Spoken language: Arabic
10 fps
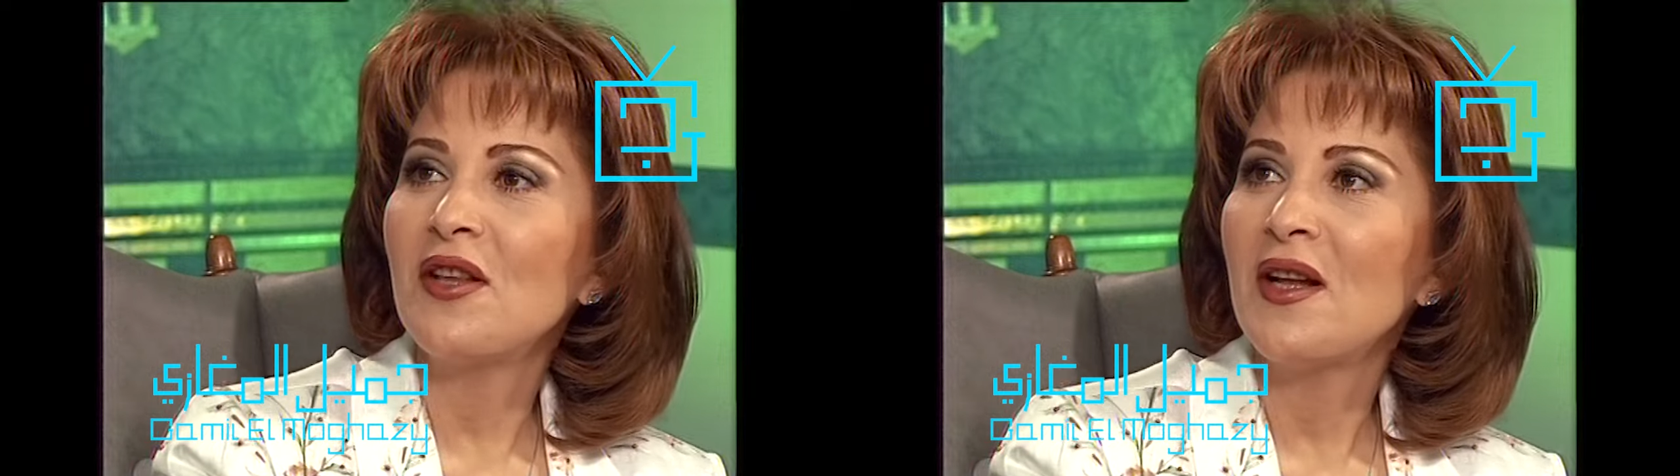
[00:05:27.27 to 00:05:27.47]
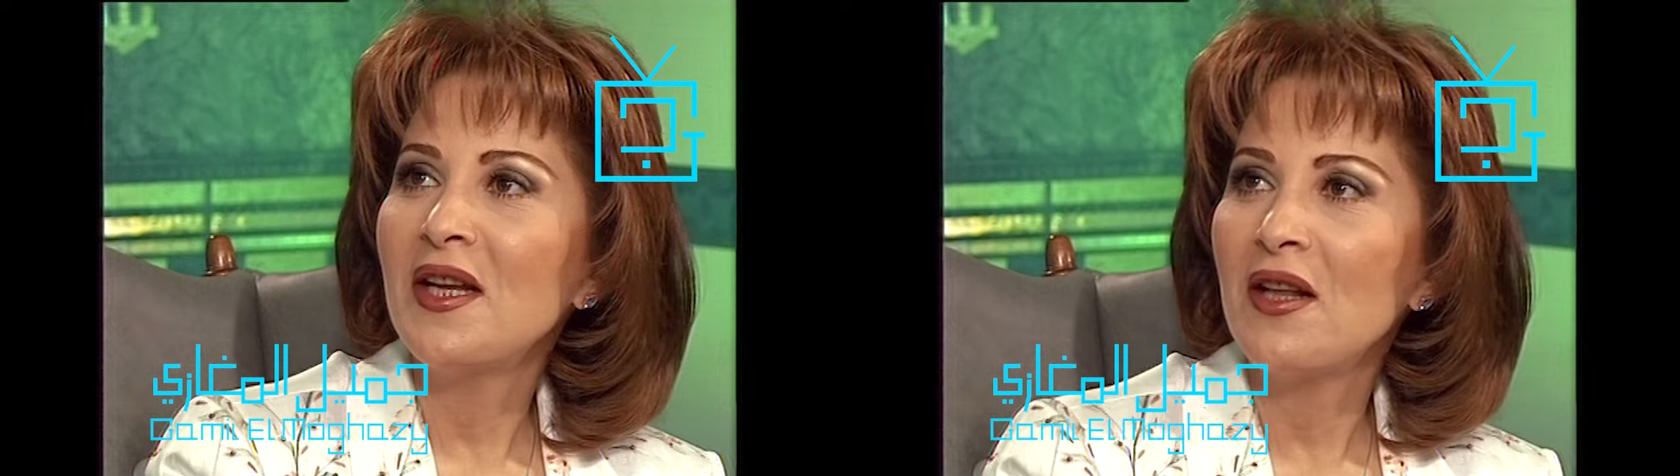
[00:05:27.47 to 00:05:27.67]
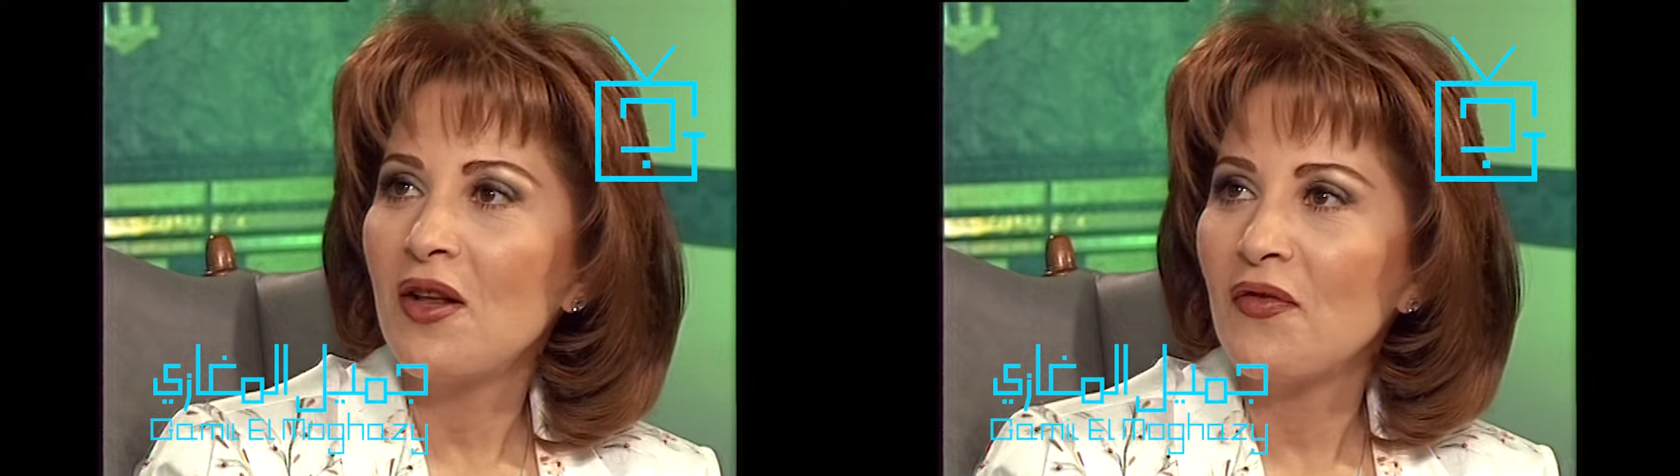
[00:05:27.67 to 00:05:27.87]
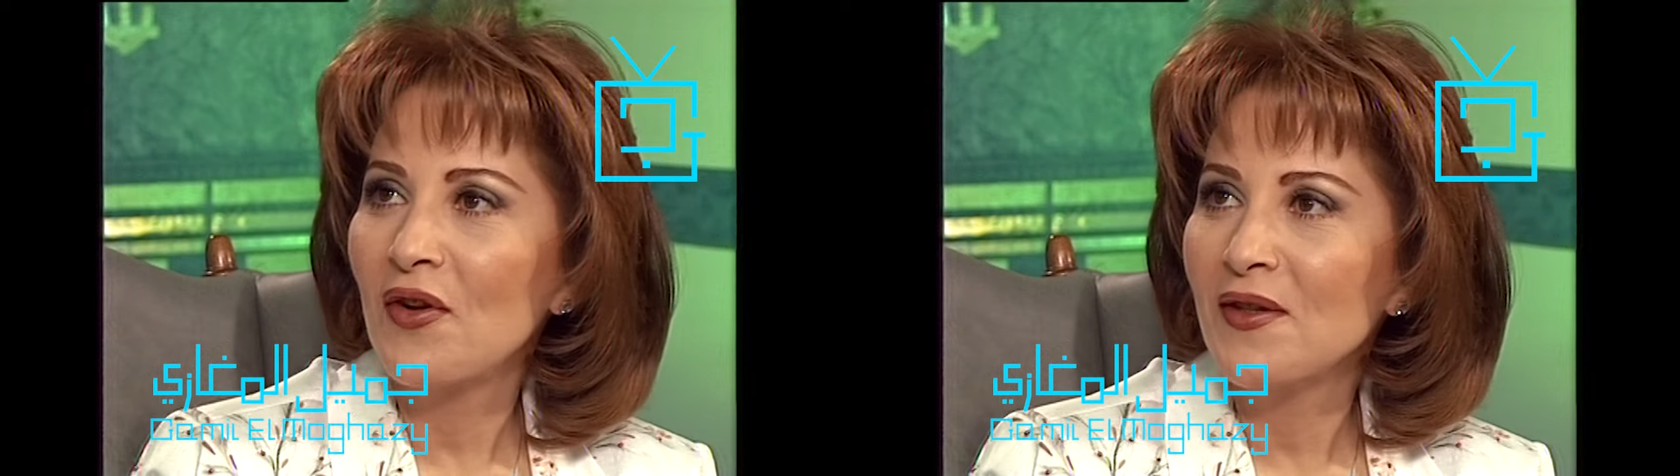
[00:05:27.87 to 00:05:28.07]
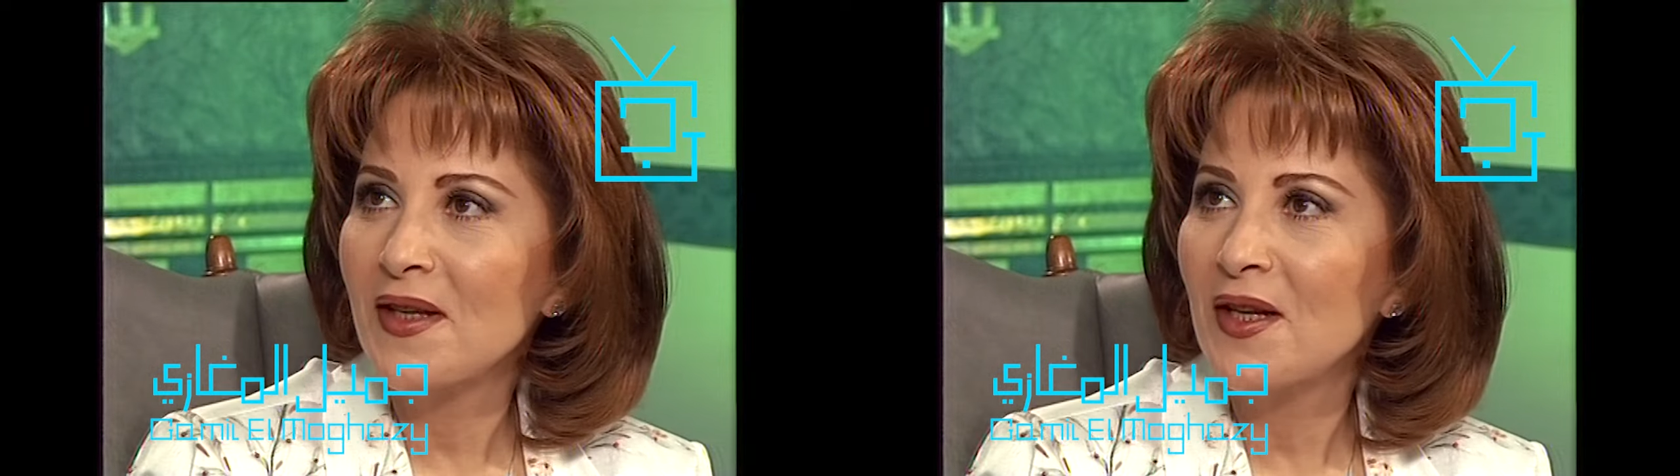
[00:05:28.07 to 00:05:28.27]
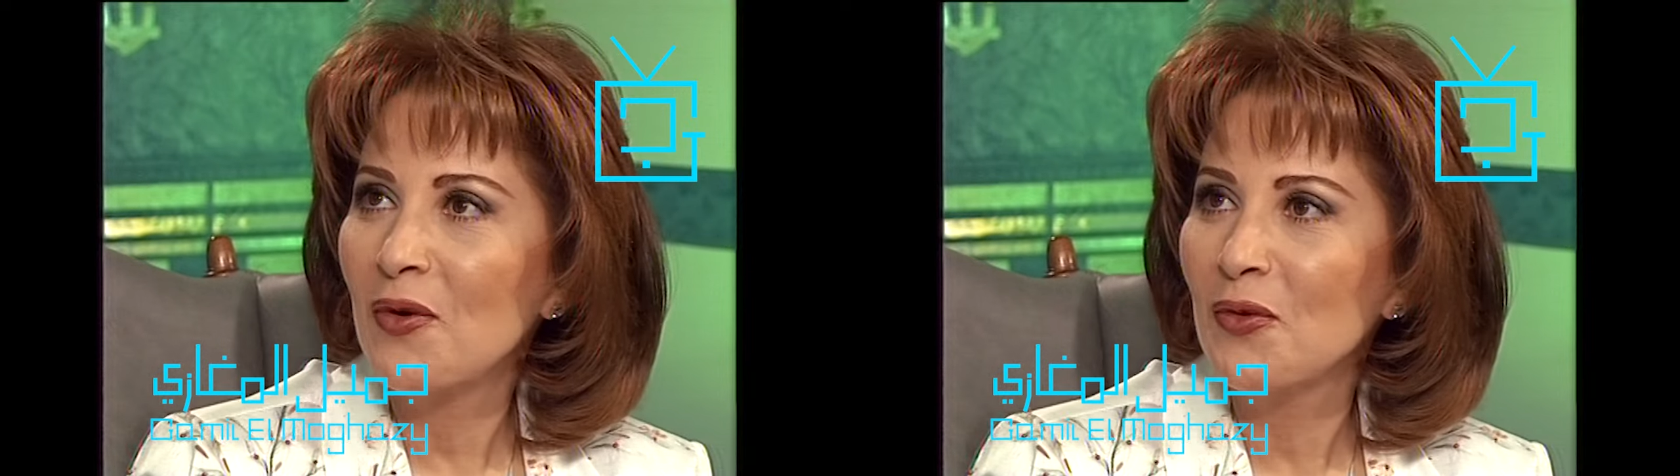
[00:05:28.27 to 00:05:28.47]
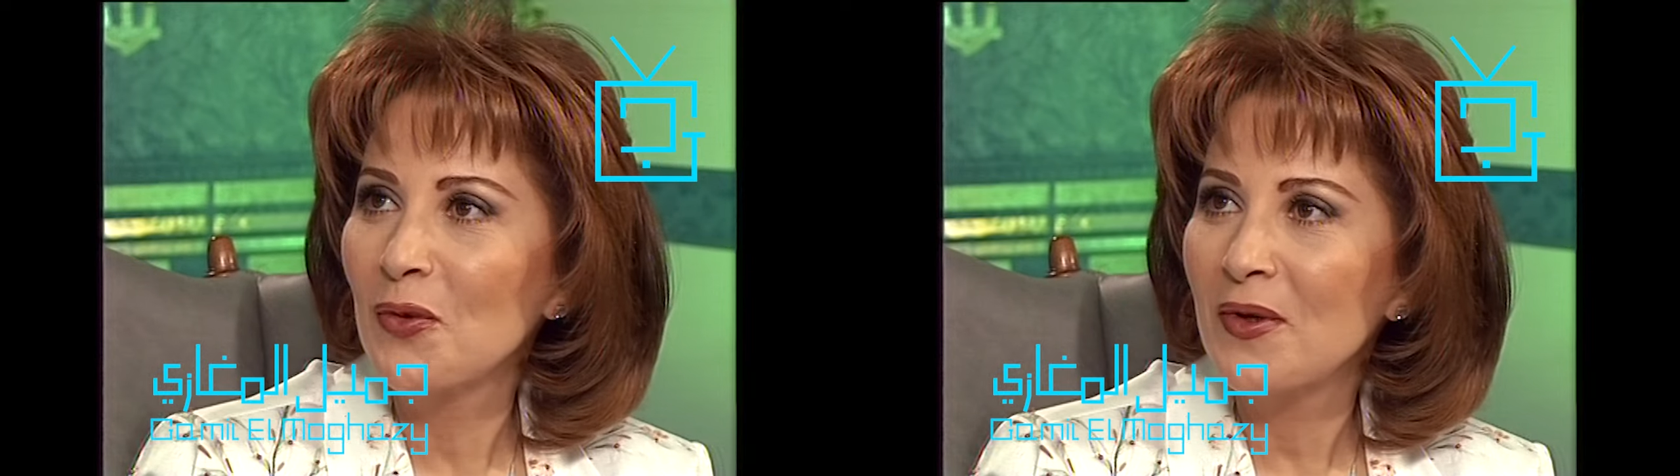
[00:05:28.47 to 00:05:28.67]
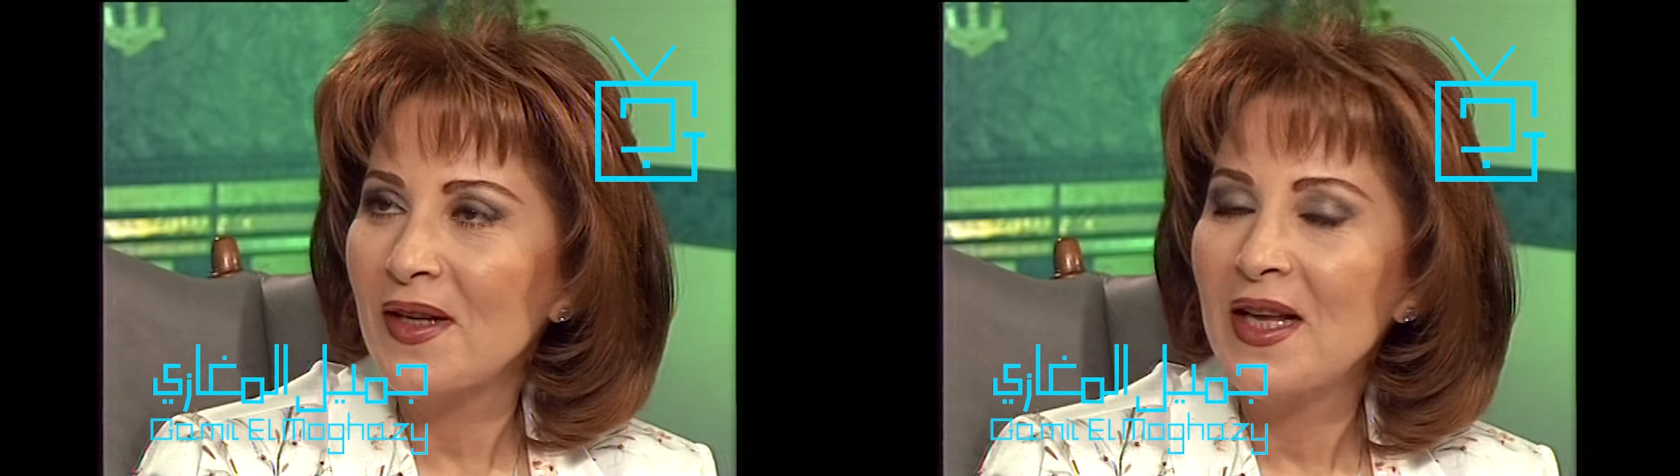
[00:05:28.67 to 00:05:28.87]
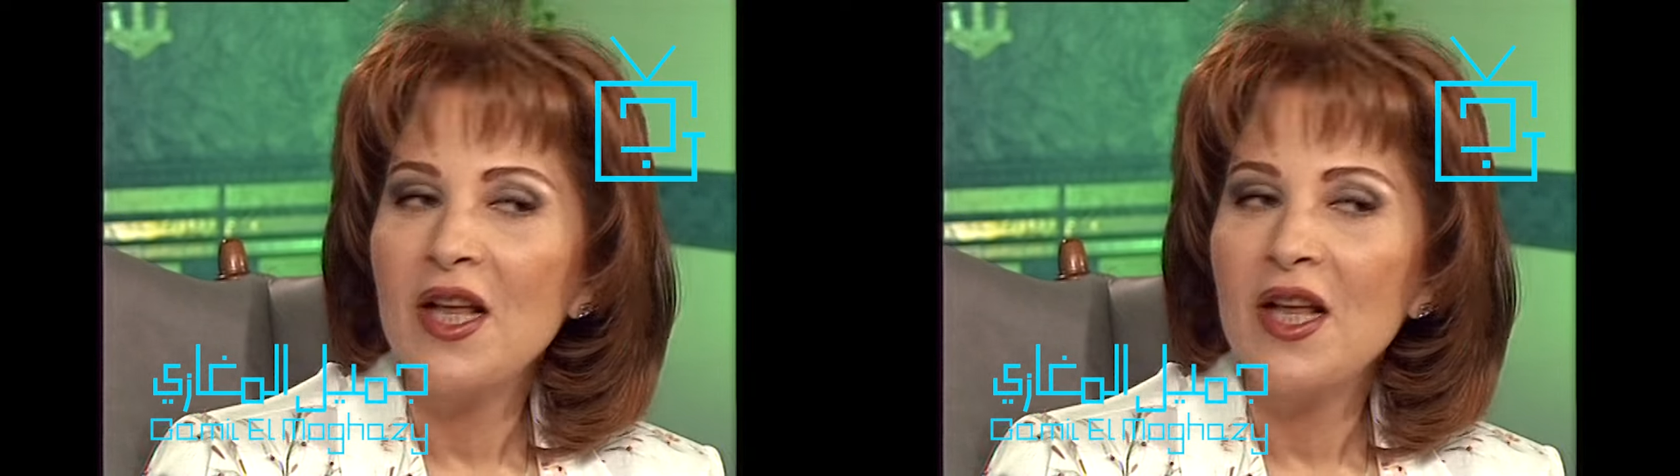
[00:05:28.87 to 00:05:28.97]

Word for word: طالعين على فرنسا انا ونور